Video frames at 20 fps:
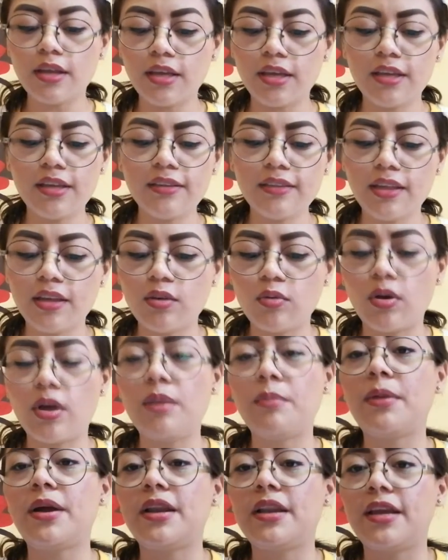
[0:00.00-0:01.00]
y de
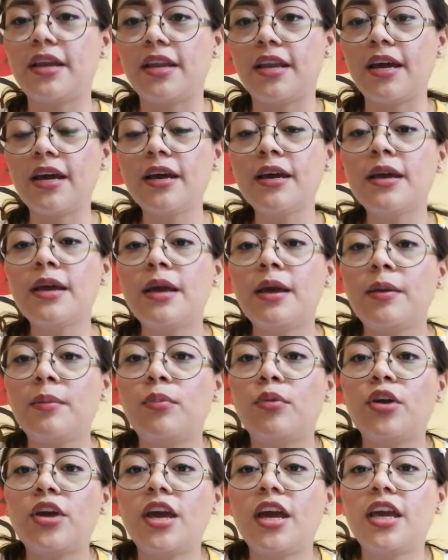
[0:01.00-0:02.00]
igual manera
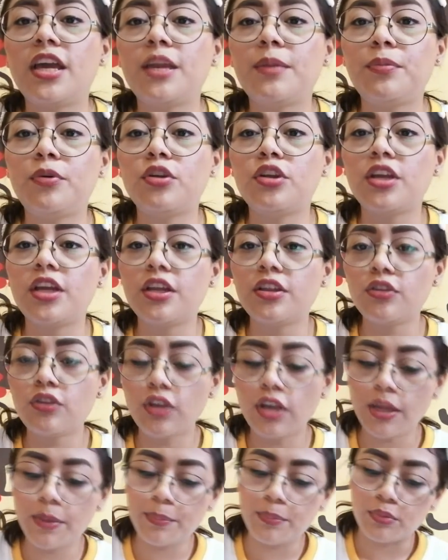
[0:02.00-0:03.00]
voy a ir
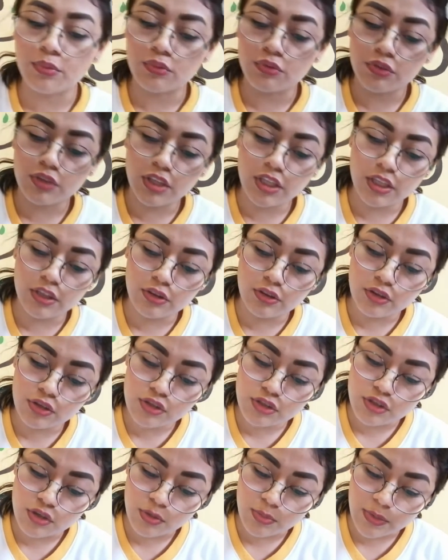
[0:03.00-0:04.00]
poniéndole
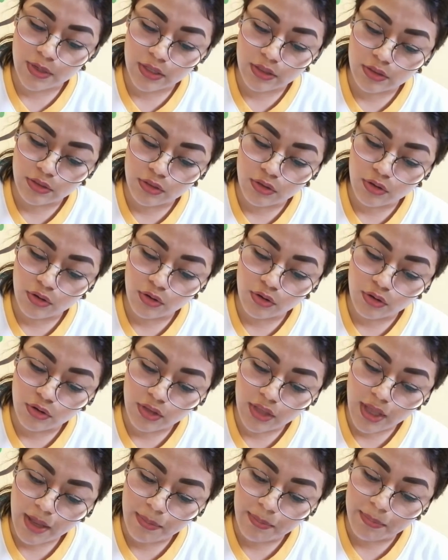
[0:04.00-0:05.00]
puntitos sobre
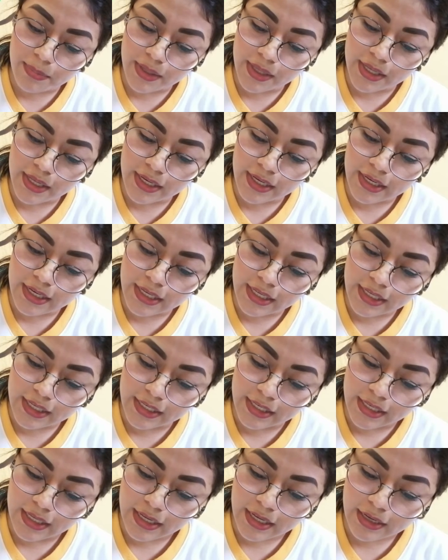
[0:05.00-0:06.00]
toda mi
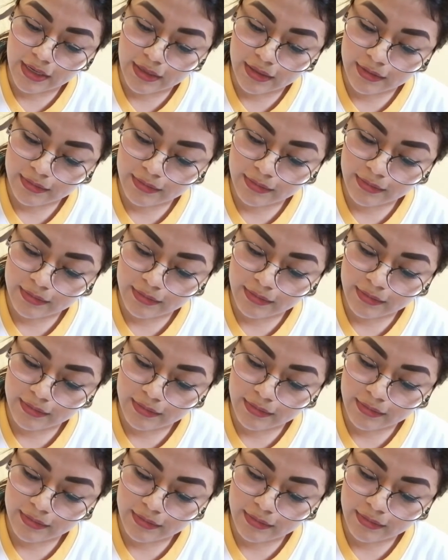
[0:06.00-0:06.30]
línea.